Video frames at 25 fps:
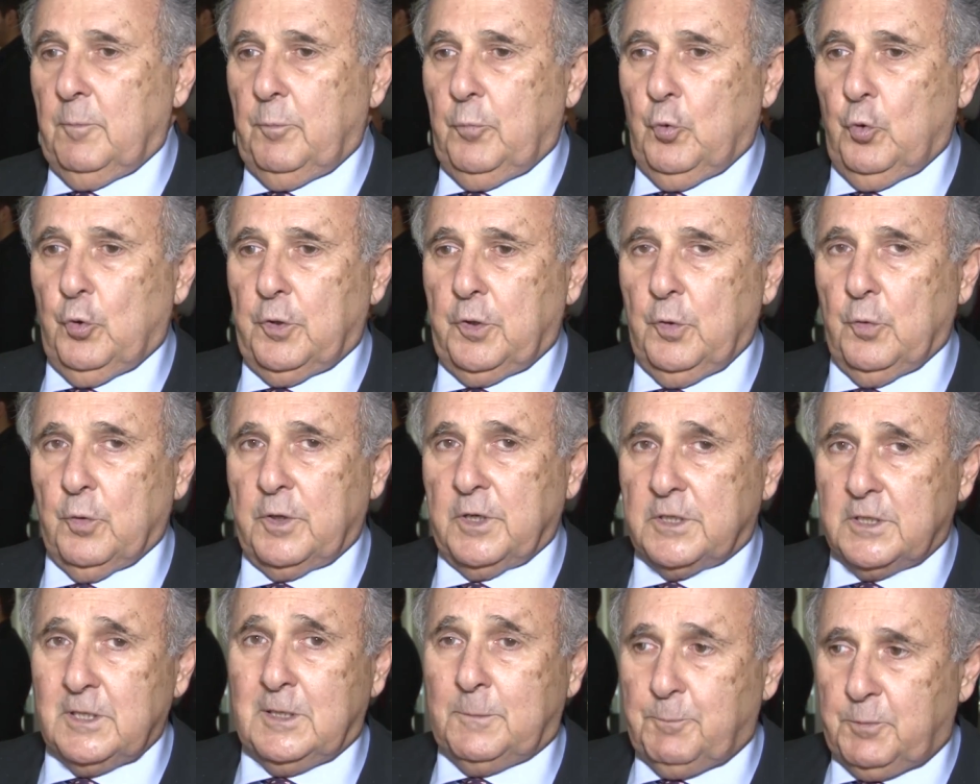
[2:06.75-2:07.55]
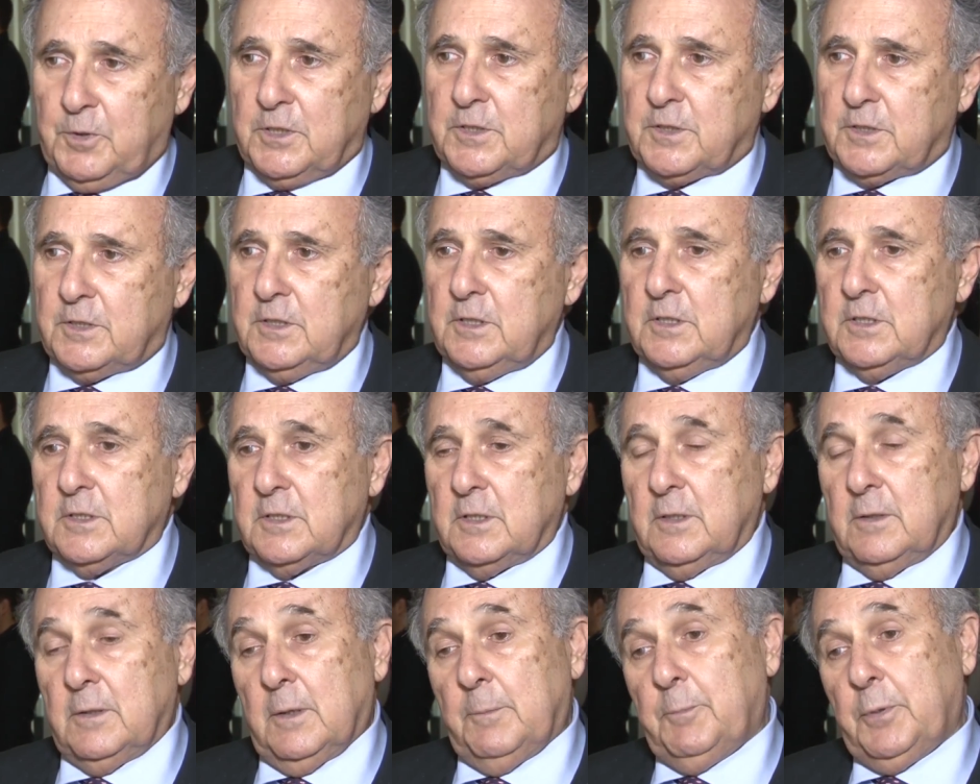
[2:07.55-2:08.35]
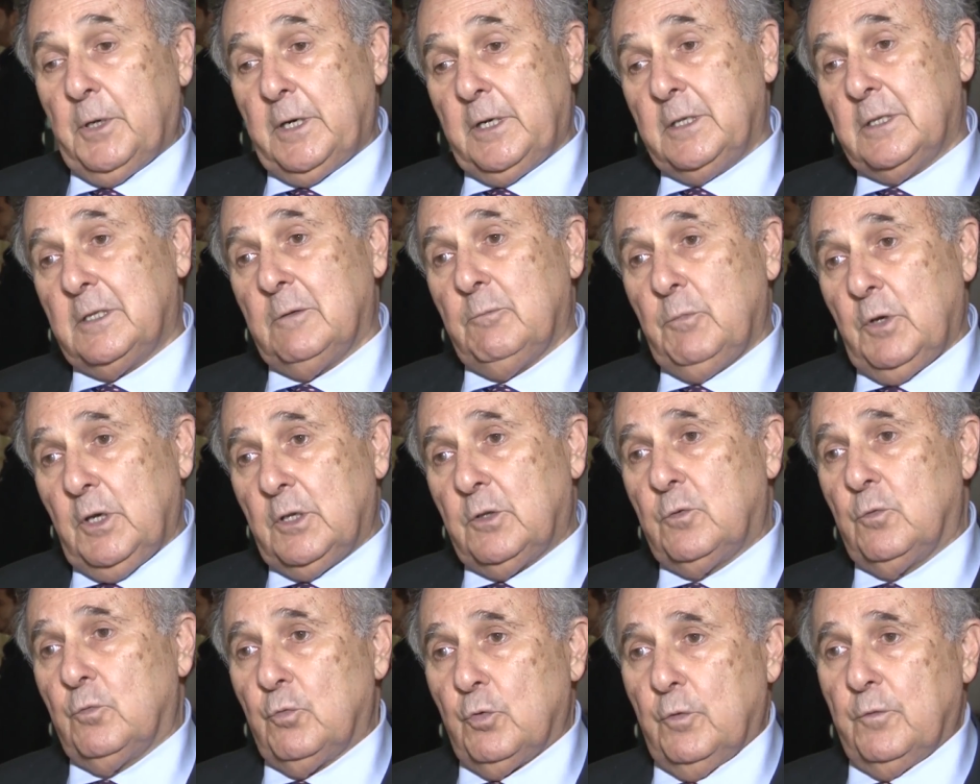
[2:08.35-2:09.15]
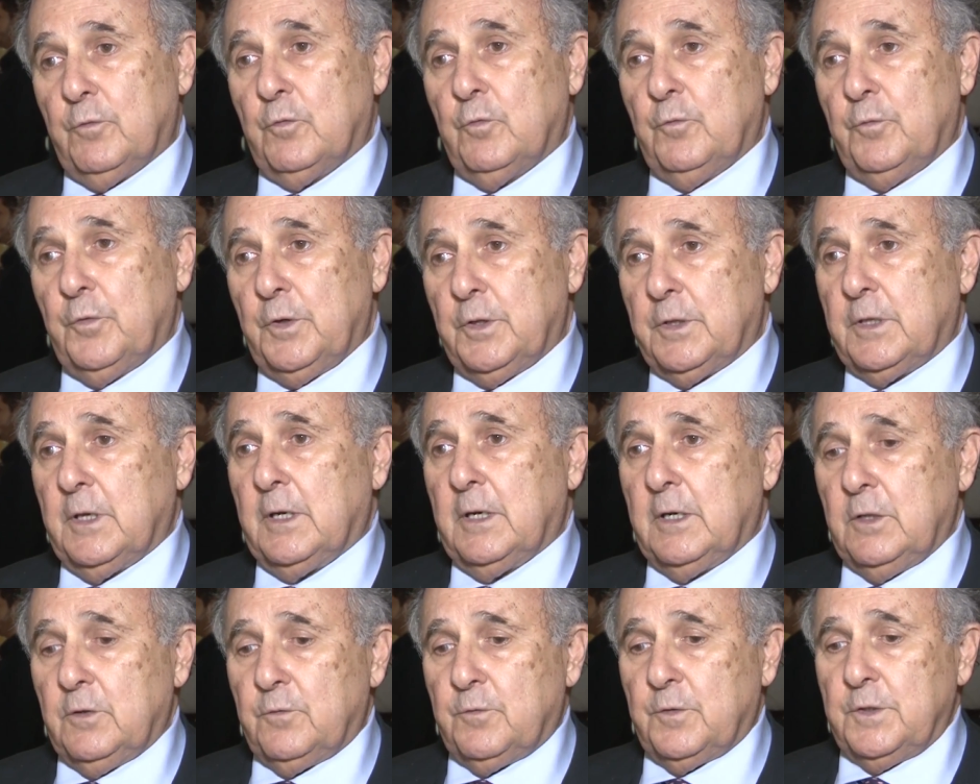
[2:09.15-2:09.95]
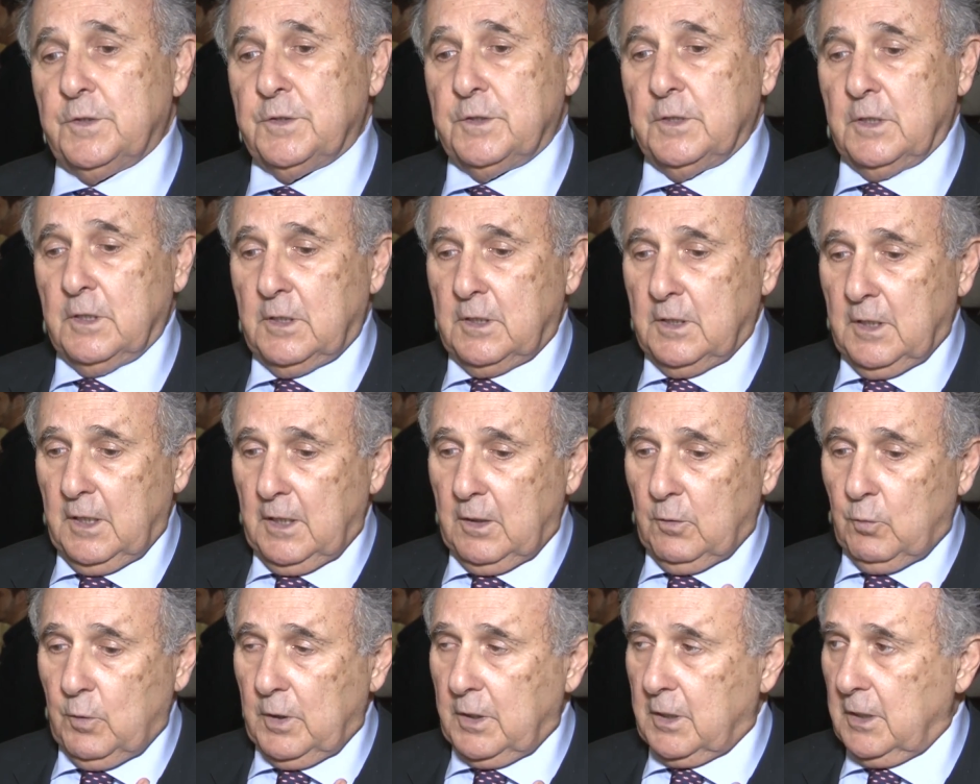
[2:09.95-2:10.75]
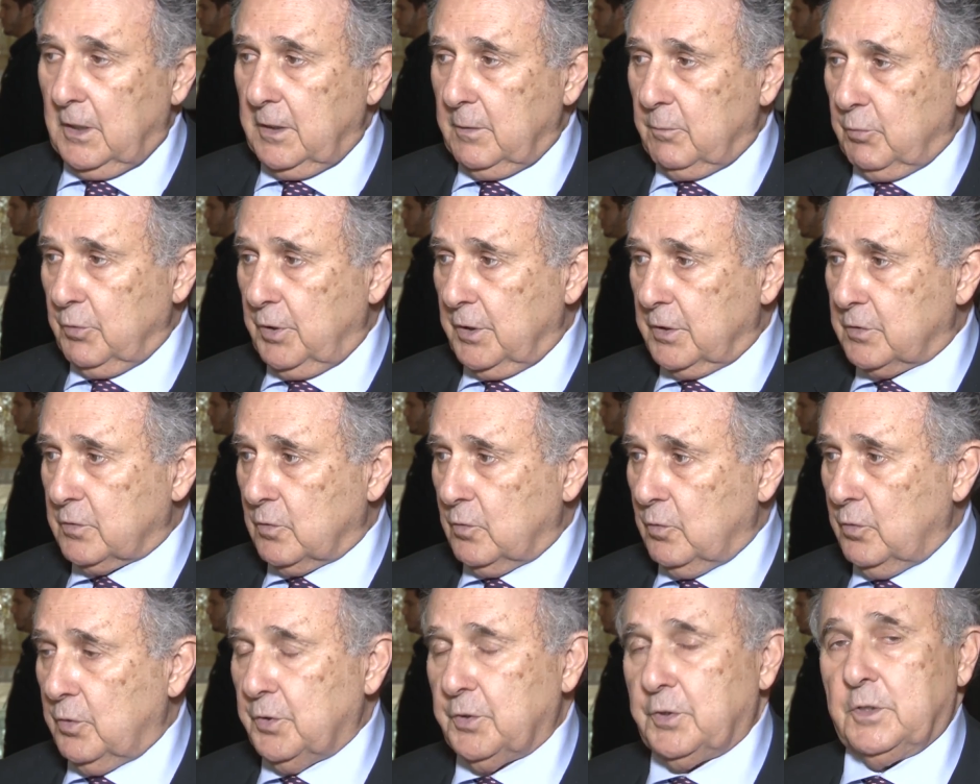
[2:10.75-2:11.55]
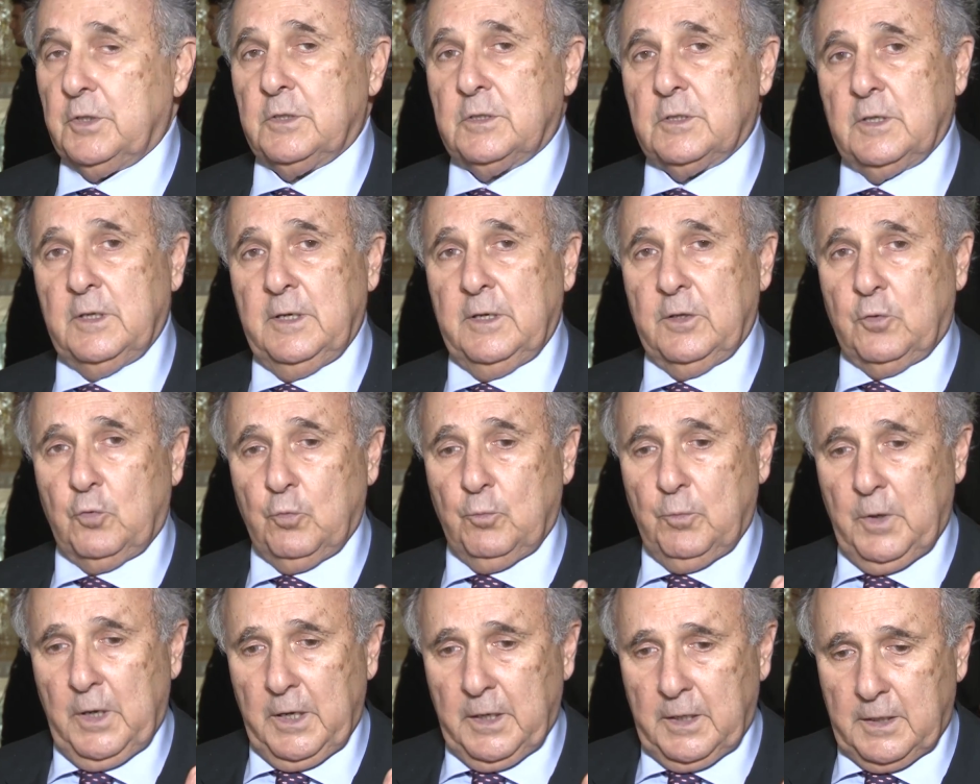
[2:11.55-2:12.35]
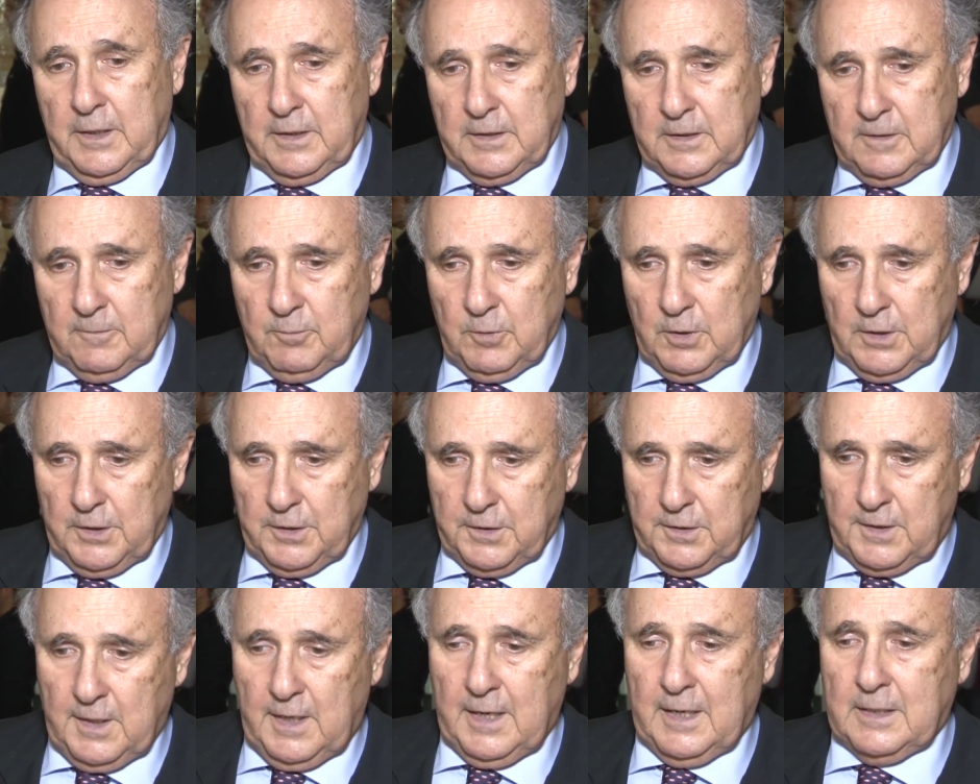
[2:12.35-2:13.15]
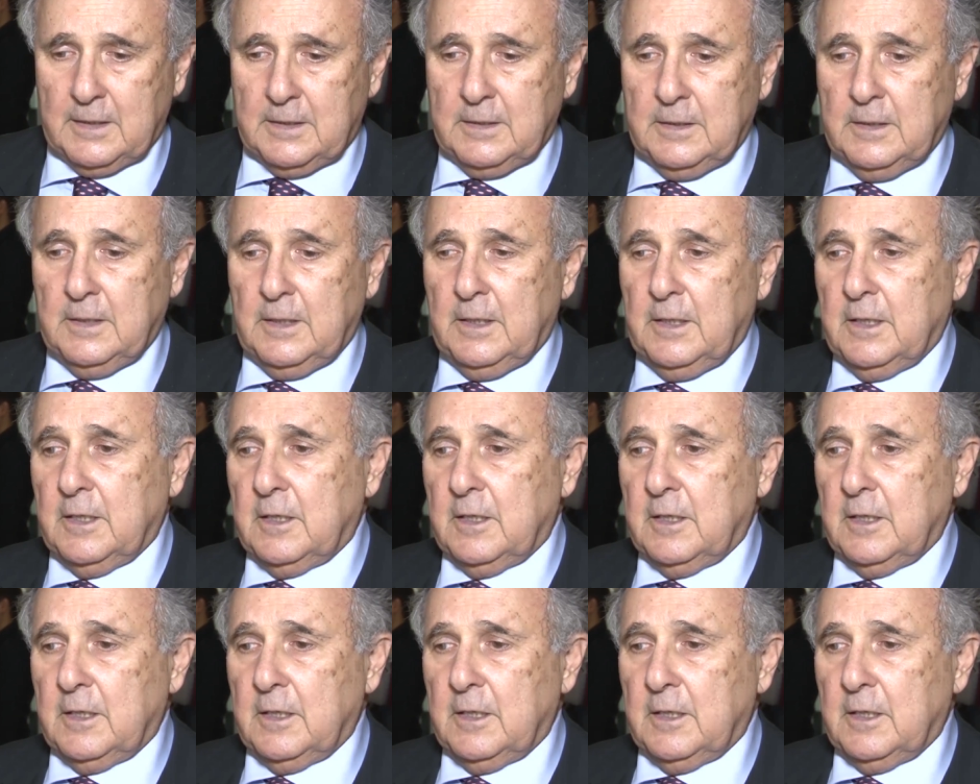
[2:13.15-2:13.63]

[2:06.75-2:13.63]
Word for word: Porque o que a gente precisa, aparentemente, o novo governo está querendo fazer, que é o equilíbrio das contas, retomar a credibilidade,